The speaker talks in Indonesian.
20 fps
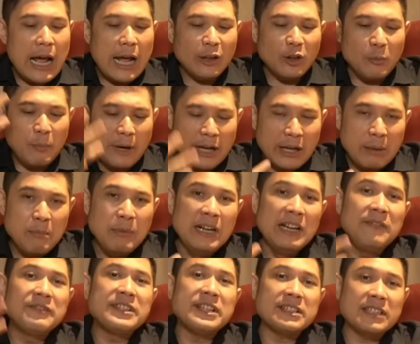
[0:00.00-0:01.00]
atau pakai
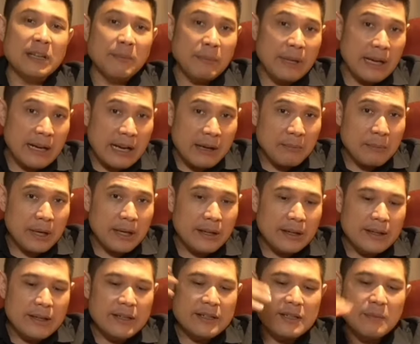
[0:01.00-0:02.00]
belief system yang lama,
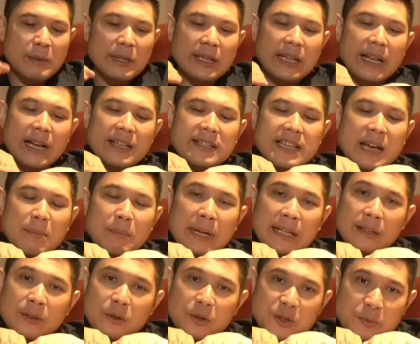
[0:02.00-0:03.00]
sementara
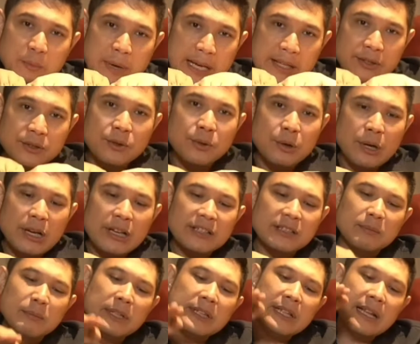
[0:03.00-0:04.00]
zaman terus maju,
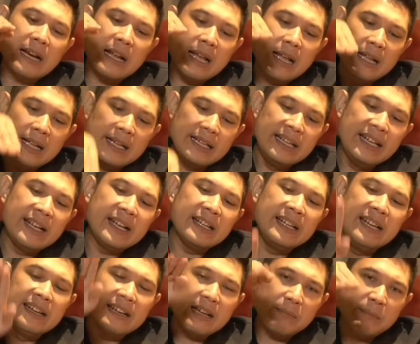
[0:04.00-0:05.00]
sementara di
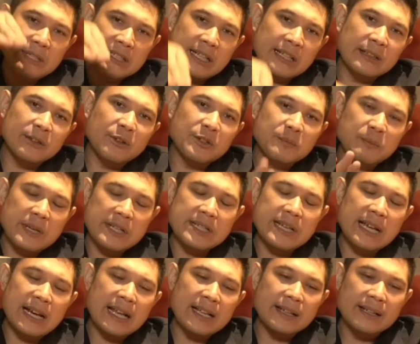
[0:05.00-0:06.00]
kedinamisan terus
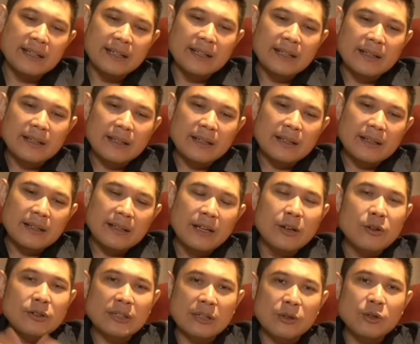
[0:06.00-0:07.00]
berjalan,
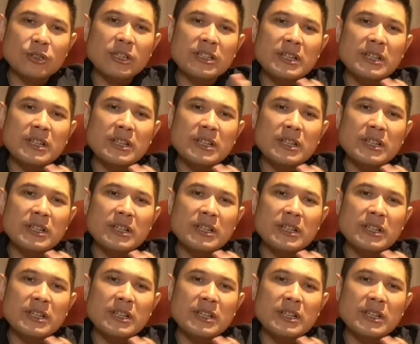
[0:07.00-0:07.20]
dinosaurus